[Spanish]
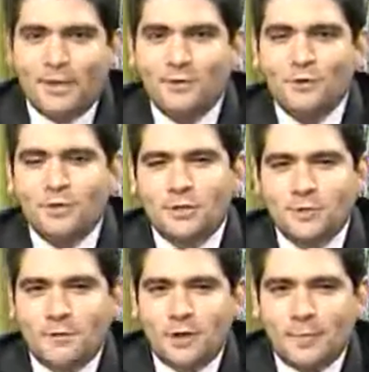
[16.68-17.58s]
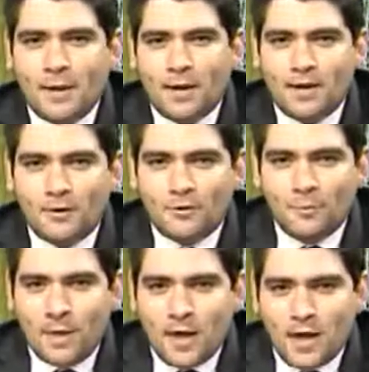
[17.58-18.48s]
bienvenidos a su programa
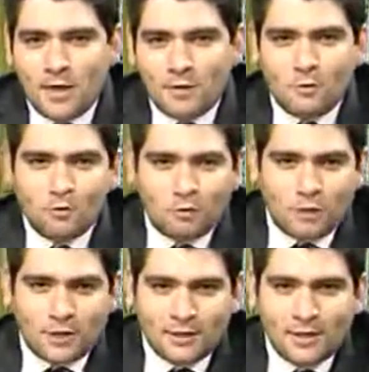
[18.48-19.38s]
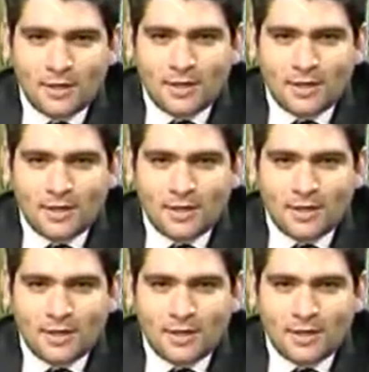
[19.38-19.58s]
Economía y Cultura,